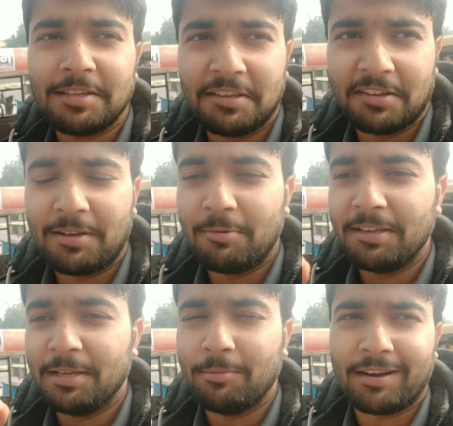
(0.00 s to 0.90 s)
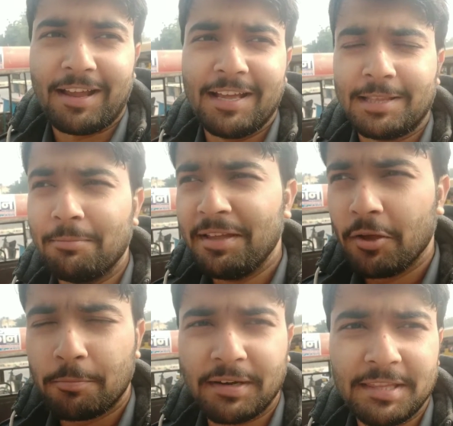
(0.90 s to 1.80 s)
से यहाँ भाई एक बार खाया था मैं
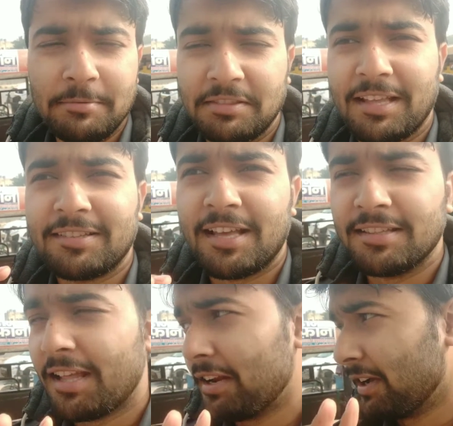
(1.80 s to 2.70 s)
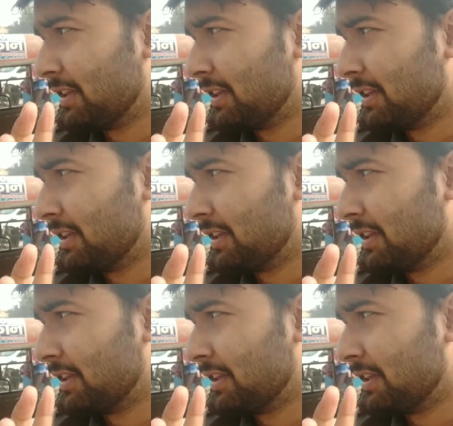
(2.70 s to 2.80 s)
और प्रदीप इतना शानदार लगा